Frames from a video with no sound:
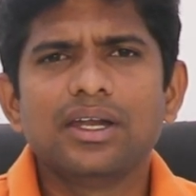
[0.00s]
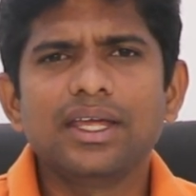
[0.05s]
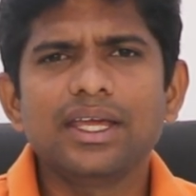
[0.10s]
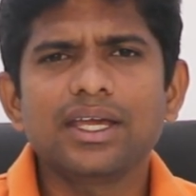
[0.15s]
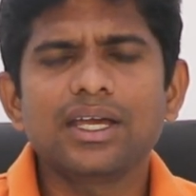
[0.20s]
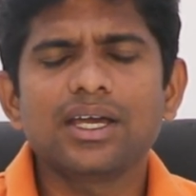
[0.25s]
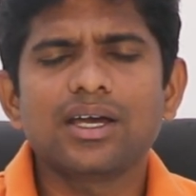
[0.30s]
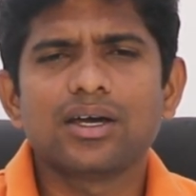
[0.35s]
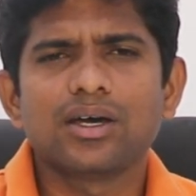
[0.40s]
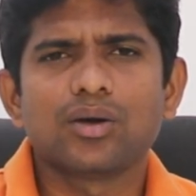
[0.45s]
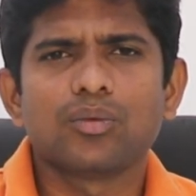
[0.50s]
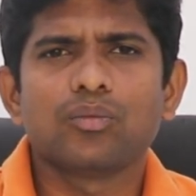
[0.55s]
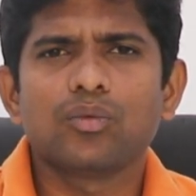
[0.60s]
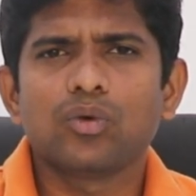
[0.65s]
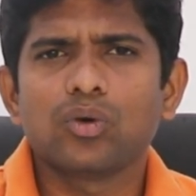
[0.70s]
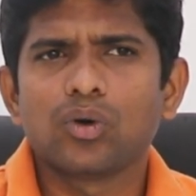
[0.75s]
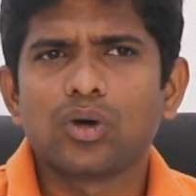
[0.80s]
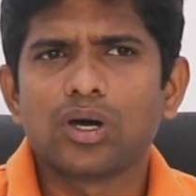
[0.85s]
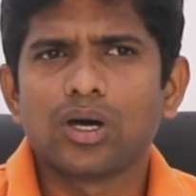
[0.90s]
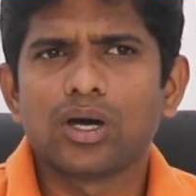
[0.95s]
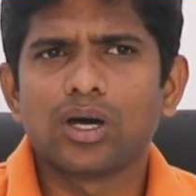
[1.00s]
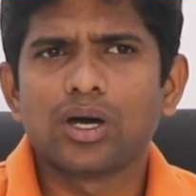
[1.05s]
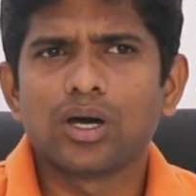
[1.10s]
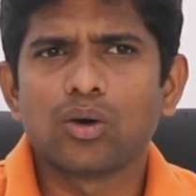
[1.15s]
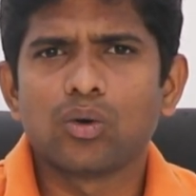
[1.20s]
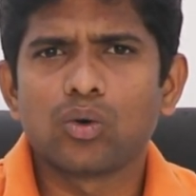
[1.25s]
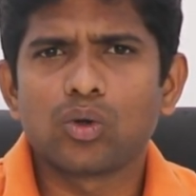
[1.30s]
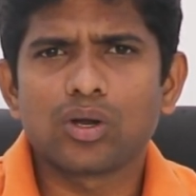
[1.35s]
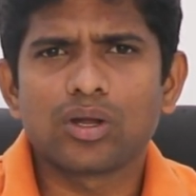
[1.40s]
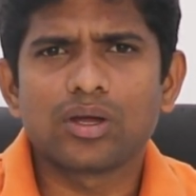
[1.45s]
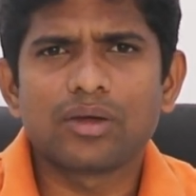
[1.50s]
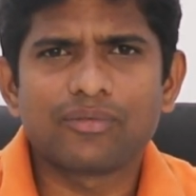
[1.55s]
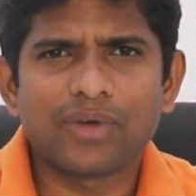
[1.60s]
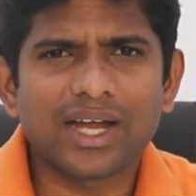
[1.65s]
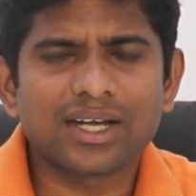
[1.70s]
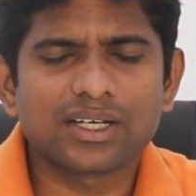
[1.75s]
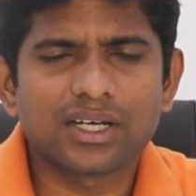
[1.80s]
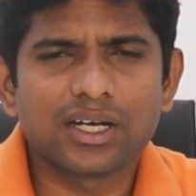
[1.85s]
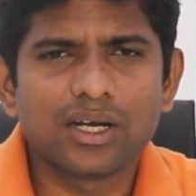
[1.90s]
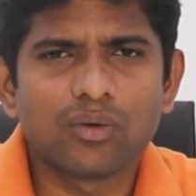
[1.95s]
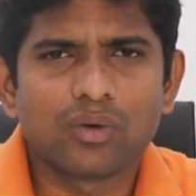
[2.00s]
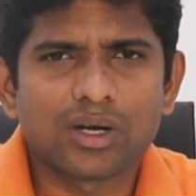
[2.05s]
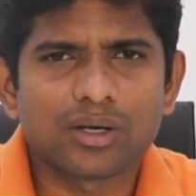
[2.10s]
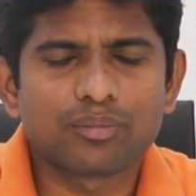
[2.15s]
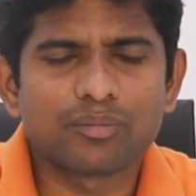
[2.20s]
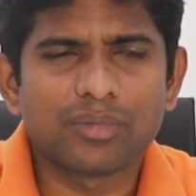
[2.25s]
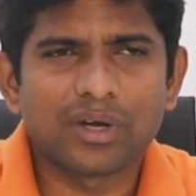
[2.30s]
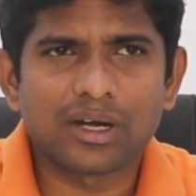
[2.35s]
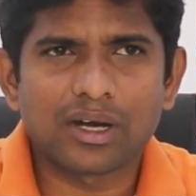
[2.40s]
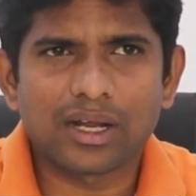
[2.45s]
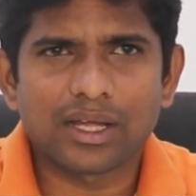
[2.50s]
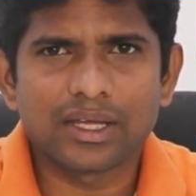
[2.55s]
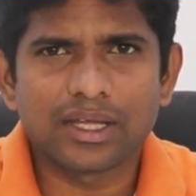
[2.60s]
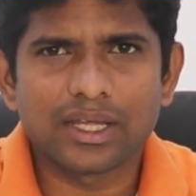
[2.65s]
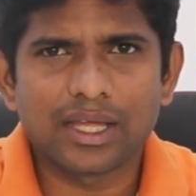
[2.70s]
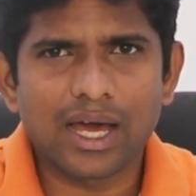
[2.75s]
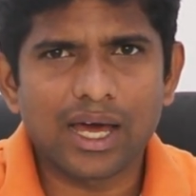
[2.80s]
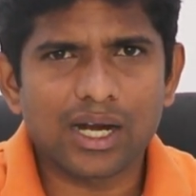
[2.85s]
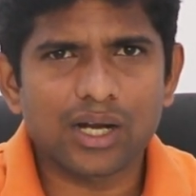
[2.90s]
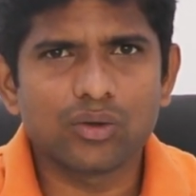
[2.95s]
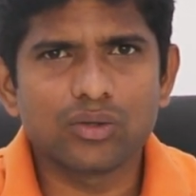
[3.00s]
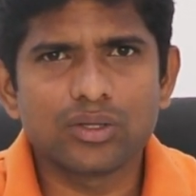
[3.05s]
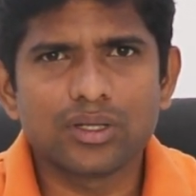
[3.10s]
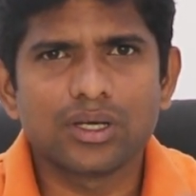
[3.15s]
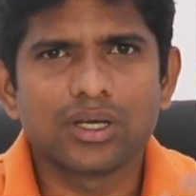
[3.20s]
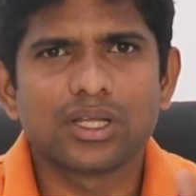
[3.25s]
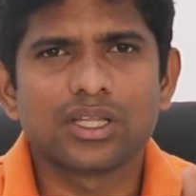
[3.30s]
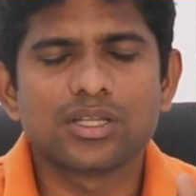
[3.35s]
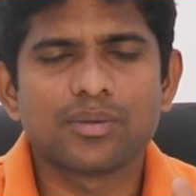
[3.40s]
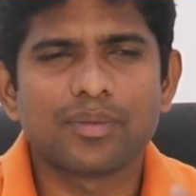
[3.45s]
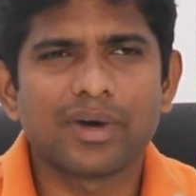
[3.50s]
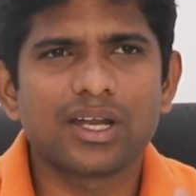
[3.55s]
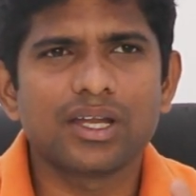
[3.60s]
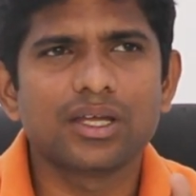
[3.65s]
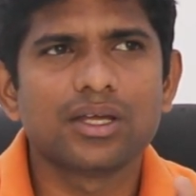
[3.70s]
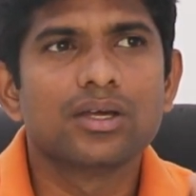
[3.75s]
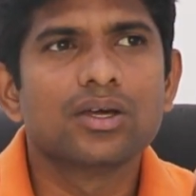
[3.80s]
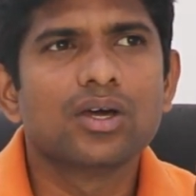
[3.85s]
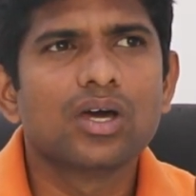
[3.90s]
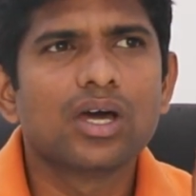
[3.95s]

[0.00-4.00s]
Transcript: நீங்கள் ஒரு ஃபேக்ட்ரியில் ஒர்க் பண்ணுறீங்க யாராவது இந்த மாதிரி